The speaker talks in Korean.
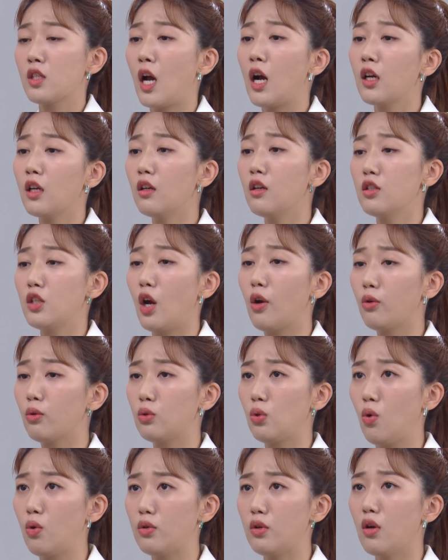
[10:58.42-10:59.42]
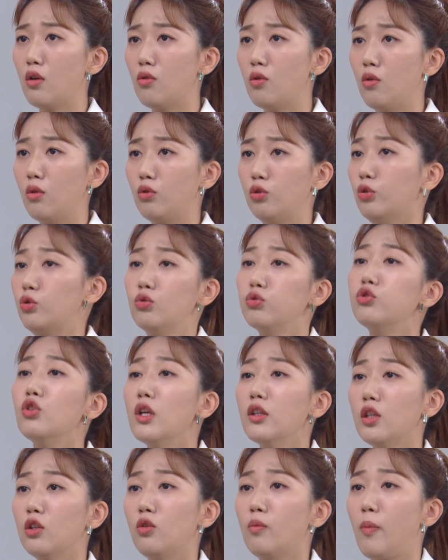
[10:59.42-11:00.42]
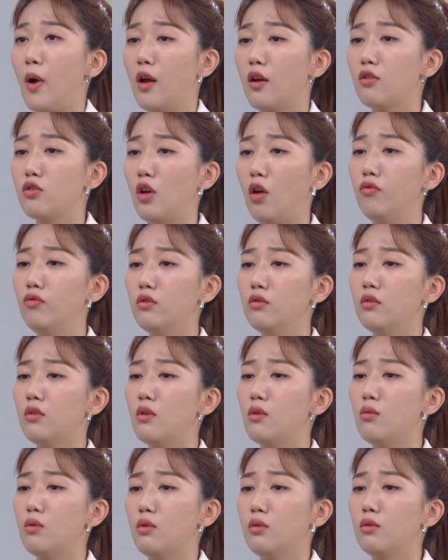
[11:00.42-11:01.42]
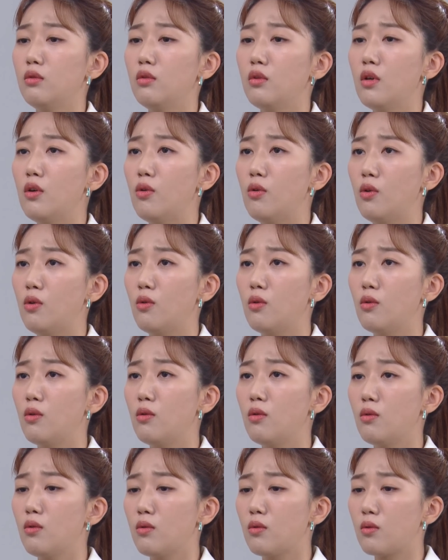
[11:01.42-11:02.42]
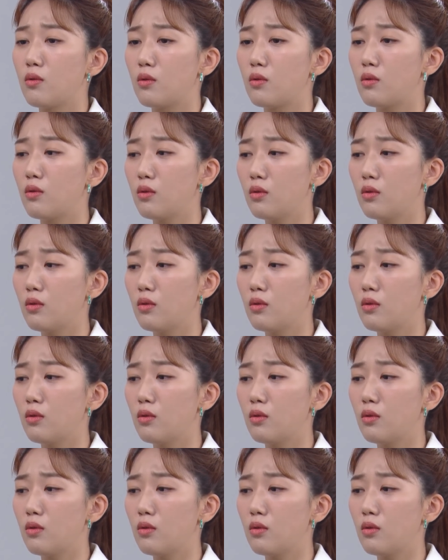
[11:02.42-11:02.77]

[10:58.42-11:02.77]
자기가 자료 정리한 거 그 누구한테도 말하지 않는다고 했다고요.